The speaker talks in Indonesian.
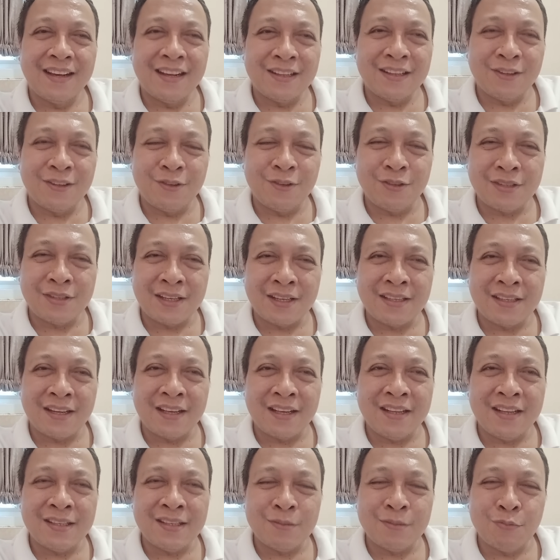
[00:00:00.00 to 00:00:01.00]
Tentu saja
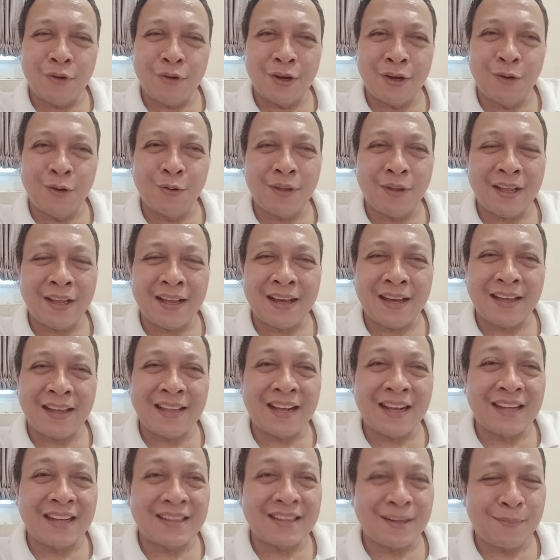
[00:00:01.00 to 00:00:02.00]
ini sebuah logika
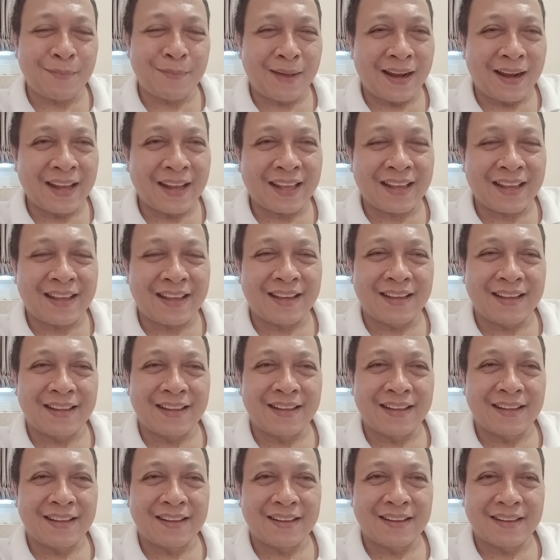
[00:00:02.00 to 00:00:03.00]
yang terbalik.
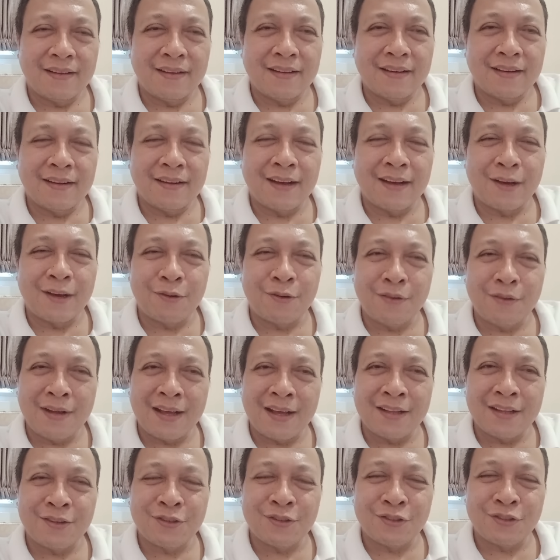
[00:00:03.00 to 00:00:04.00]

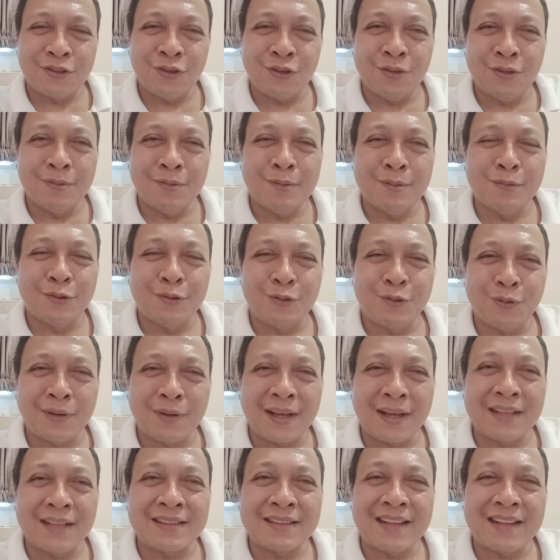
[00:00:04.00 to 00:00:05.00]
Garuda justru
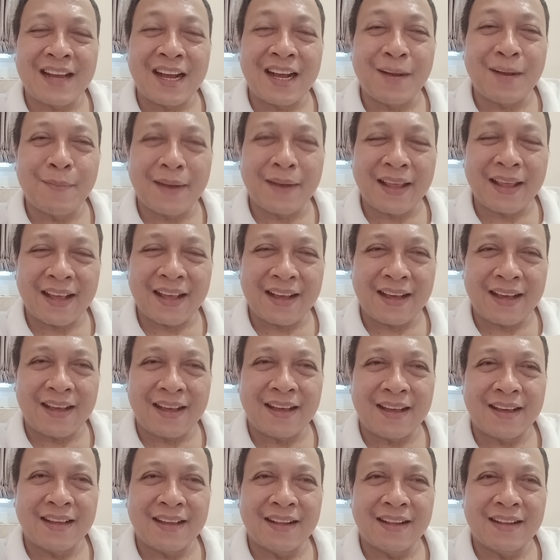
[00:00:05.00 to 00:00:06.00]
membutuhkan tenaga
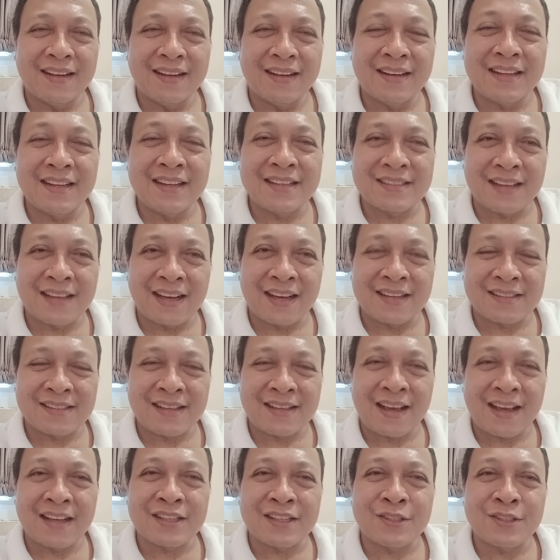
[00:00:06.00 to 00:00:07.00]
mereka di
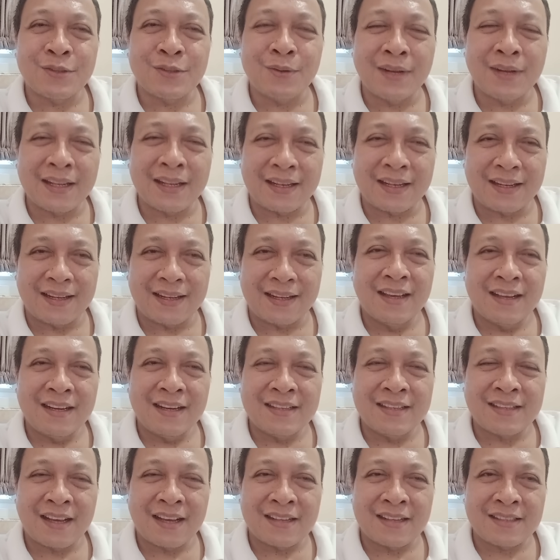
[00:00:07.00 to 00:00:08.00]
saat-saat sulit,
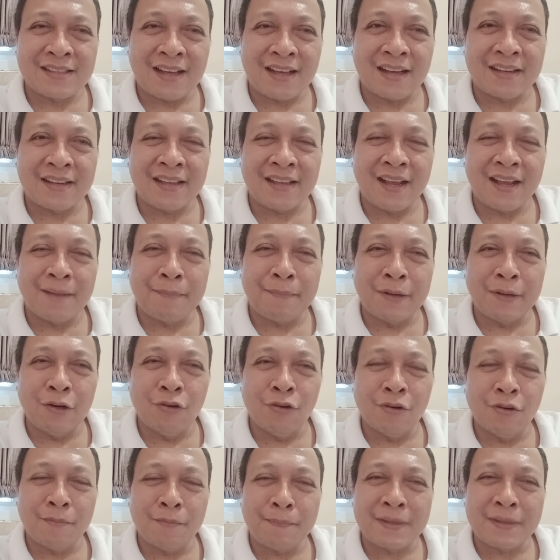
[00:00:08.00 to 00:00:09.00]
di saat-saat yang
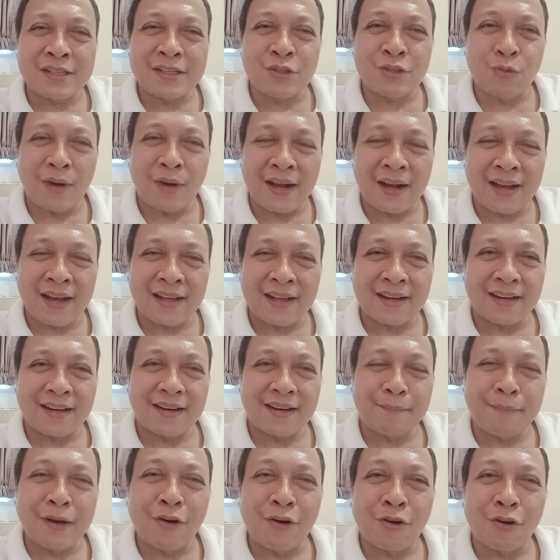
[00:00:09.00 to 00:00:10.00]
penuh perjuangan,
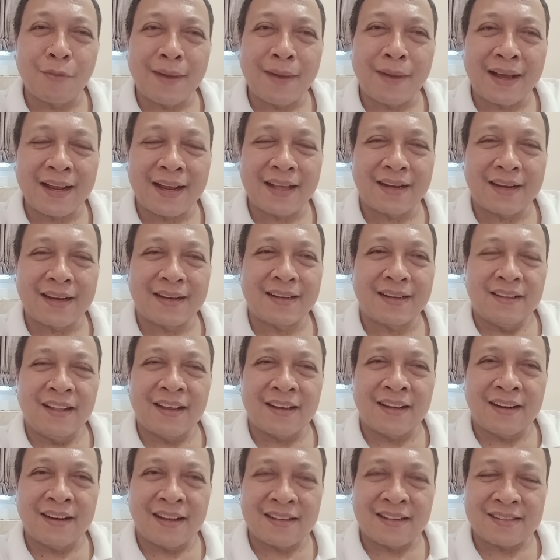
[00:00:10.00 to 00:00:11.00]
pengorbanan,
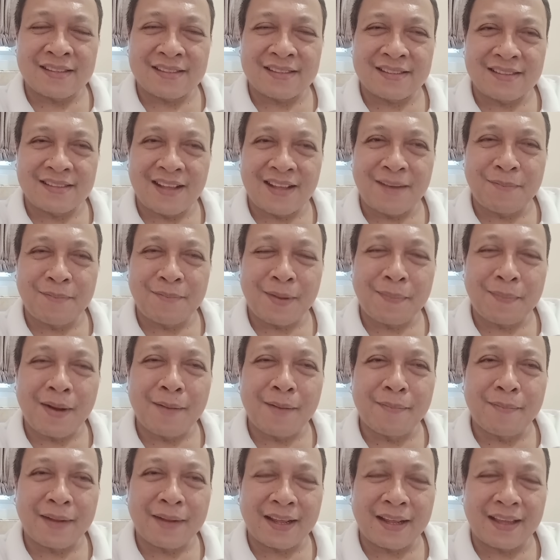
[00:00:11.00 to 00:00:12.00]
ikhlas tanpa
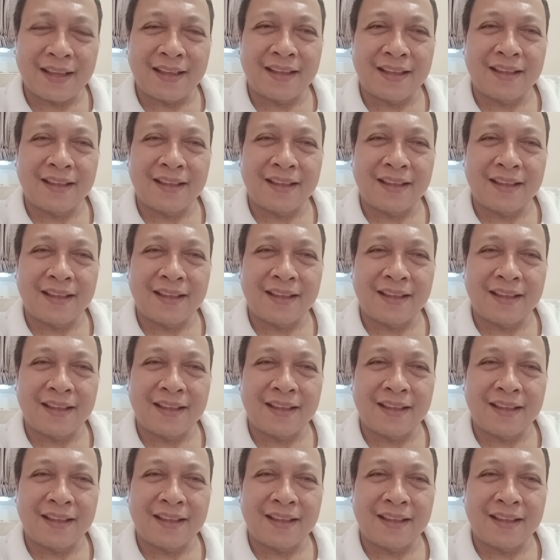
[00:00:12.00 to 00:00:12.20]
pamrih.